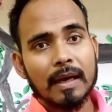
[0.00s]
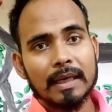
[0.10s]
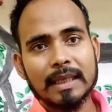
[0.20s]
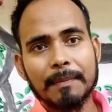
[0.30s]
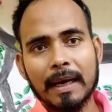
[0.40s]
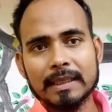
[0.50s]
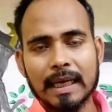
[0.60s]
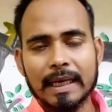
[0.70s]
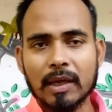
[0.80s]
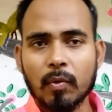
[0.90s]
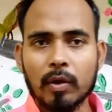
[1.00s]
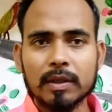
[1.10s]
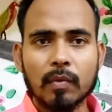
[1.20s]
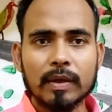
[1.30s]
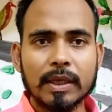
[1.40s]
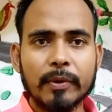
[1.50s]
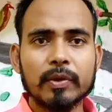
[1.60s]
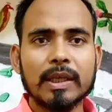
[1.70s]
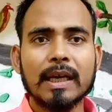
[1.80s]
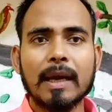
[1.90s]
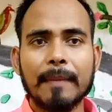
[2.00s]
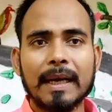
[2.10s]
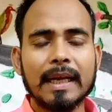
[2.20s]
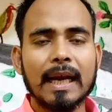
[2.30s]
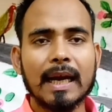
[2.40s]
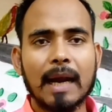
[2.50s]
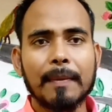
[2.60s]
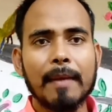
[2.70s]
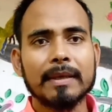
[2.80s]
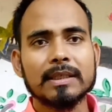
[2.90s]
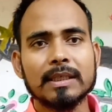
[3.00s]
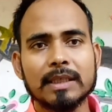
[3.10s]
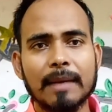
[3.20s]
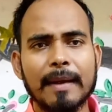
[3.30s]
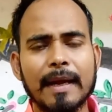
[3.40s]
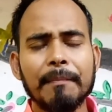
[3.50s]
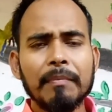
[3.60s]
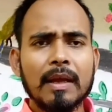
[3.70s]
घर से बाहर जाने की कोई ज़रूरत नहीं होती घर बैठे अगर आपके पास सिस्टम है